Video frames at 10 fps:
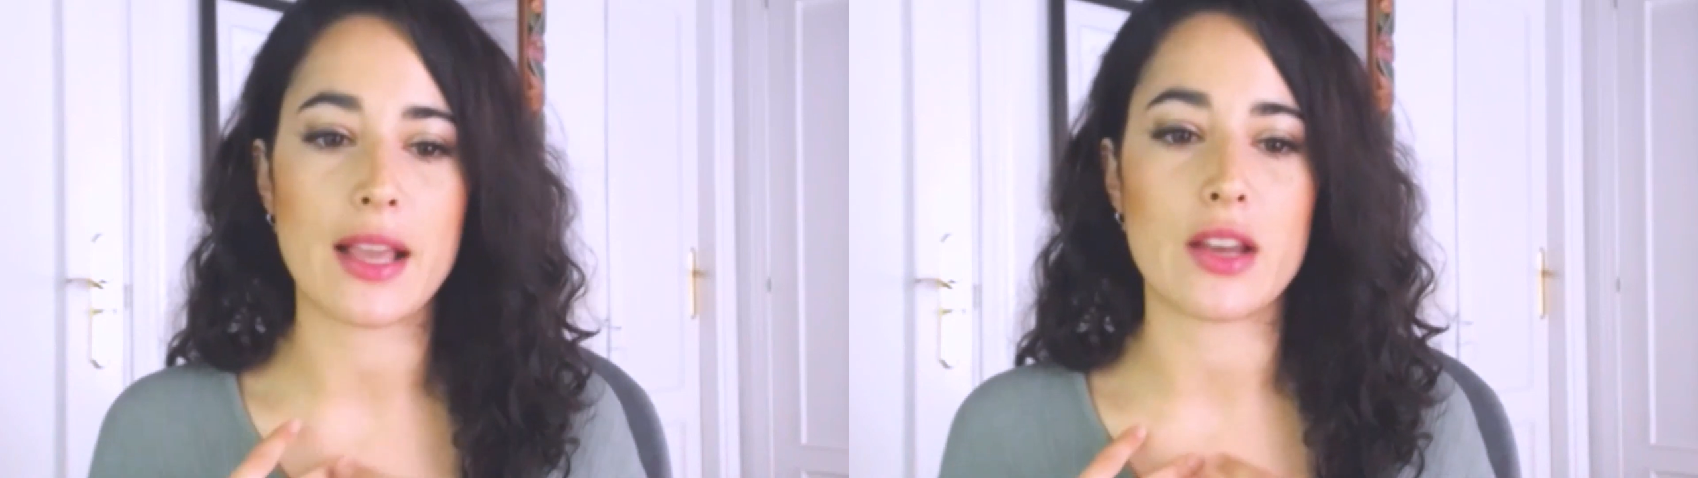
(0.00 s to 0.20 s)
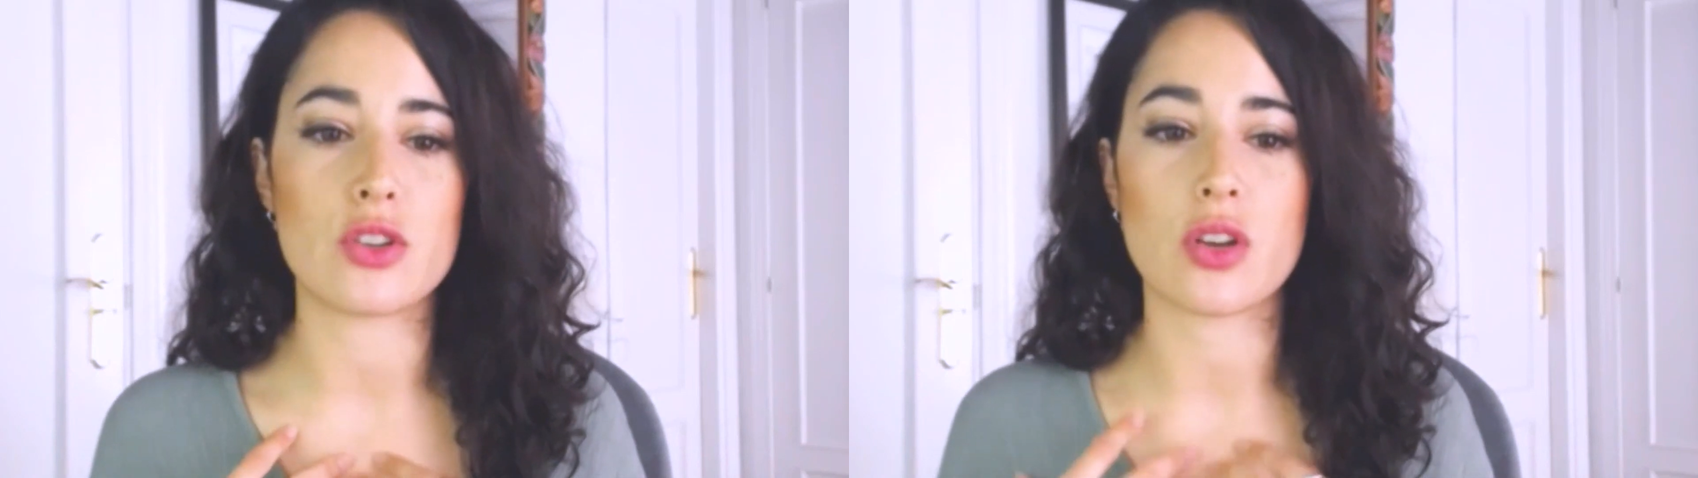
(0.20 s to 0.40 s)

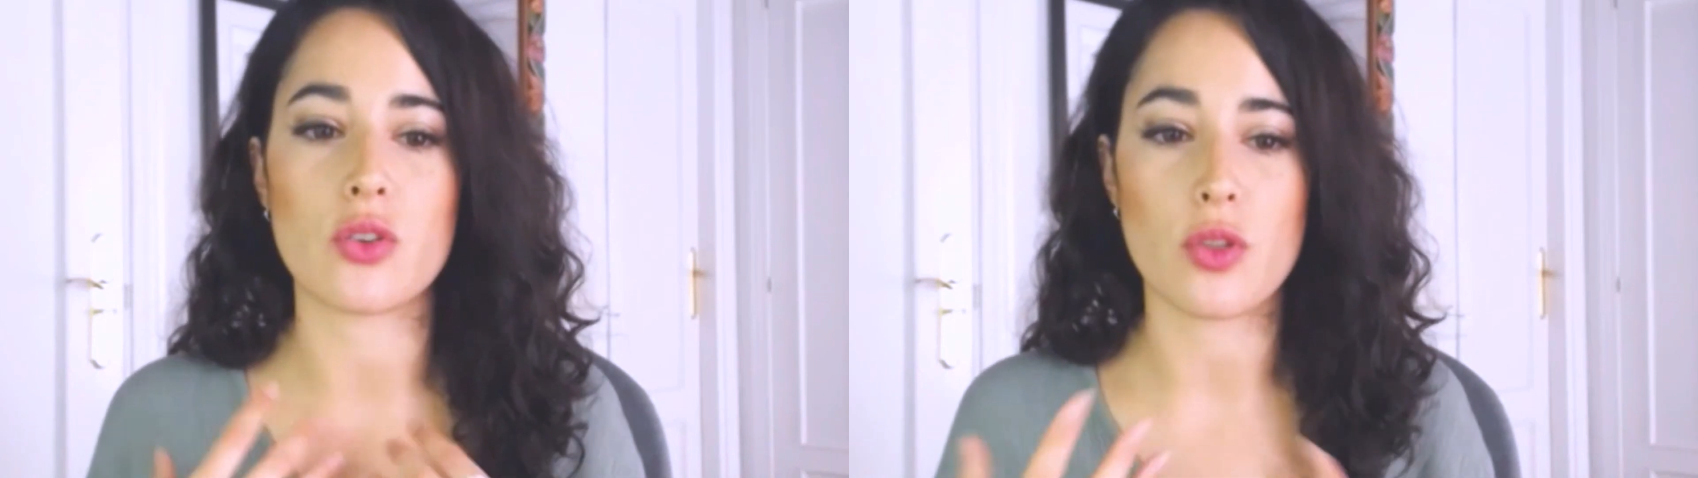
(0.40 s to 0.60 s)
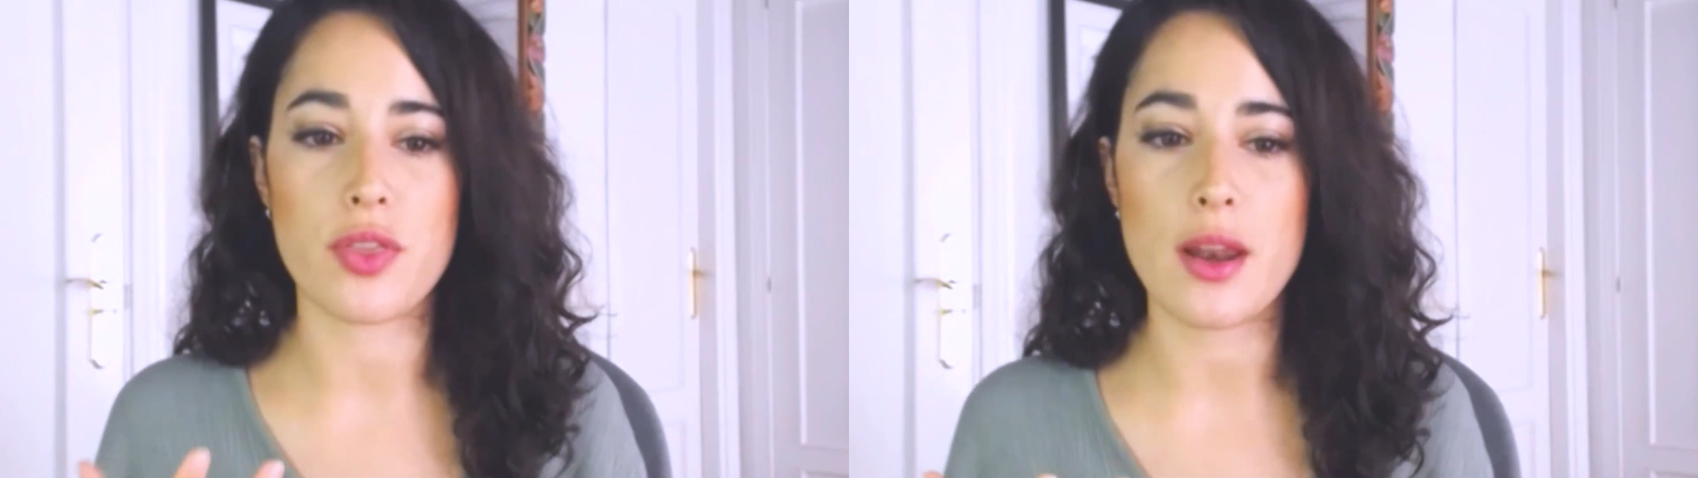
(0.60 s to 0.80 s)
para que nos
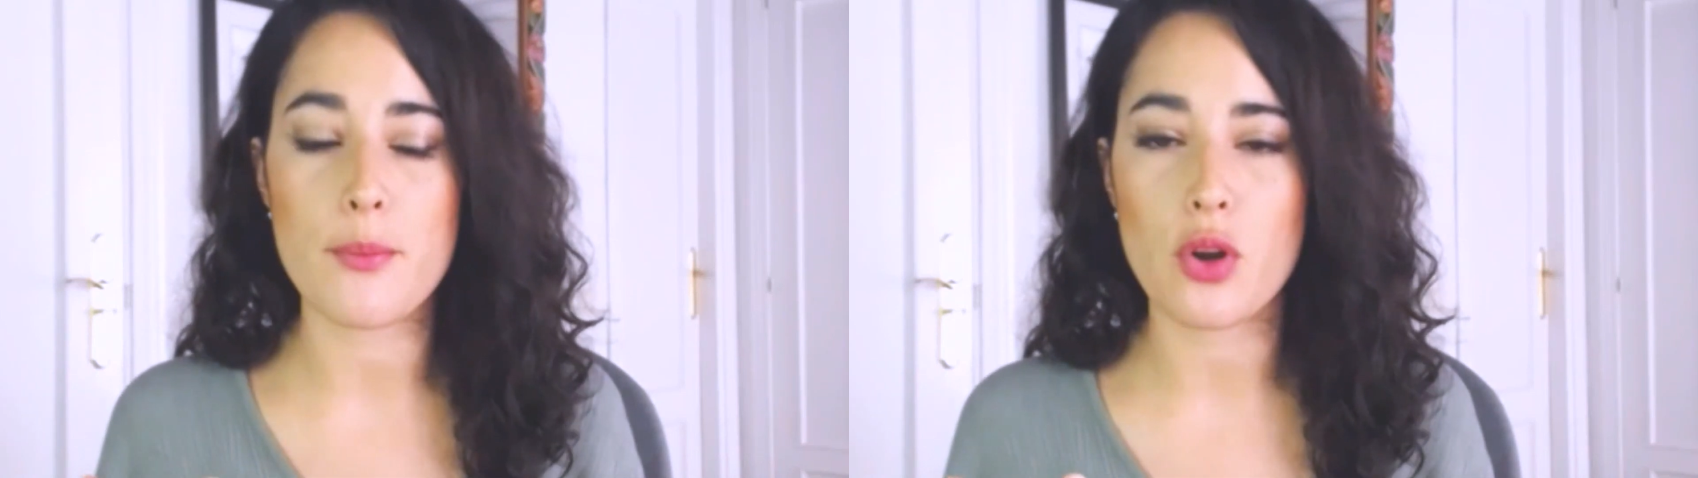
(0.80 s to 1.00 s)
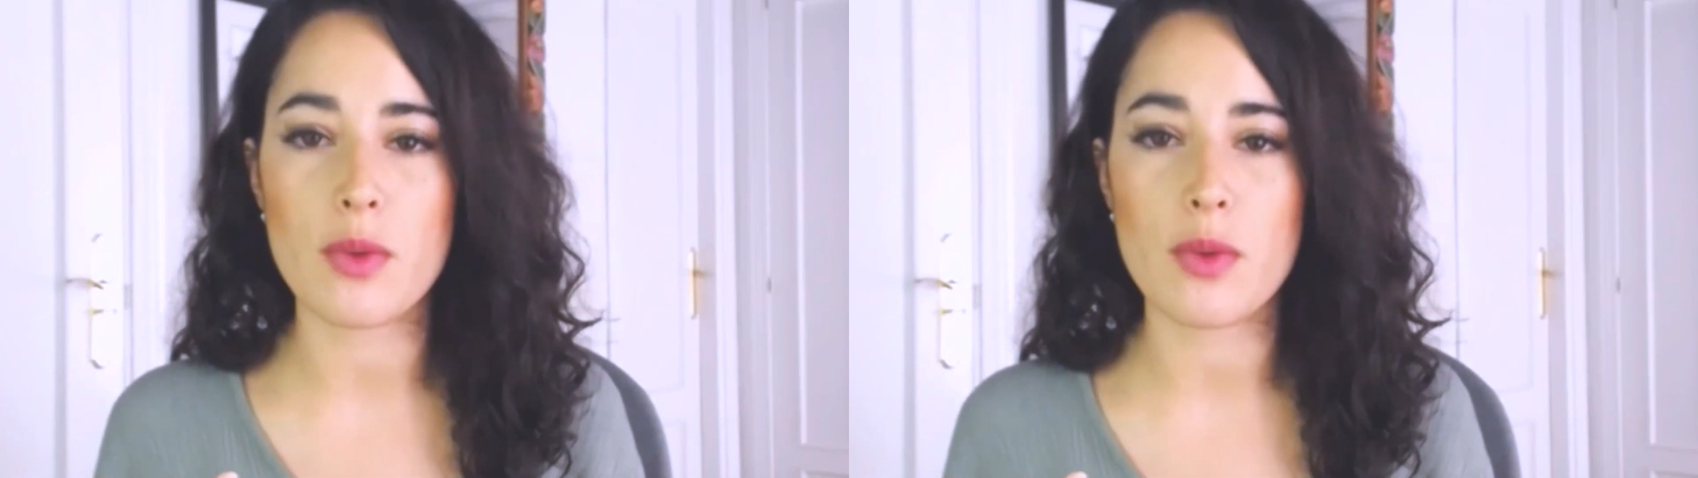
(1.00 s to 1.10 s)
reconocieran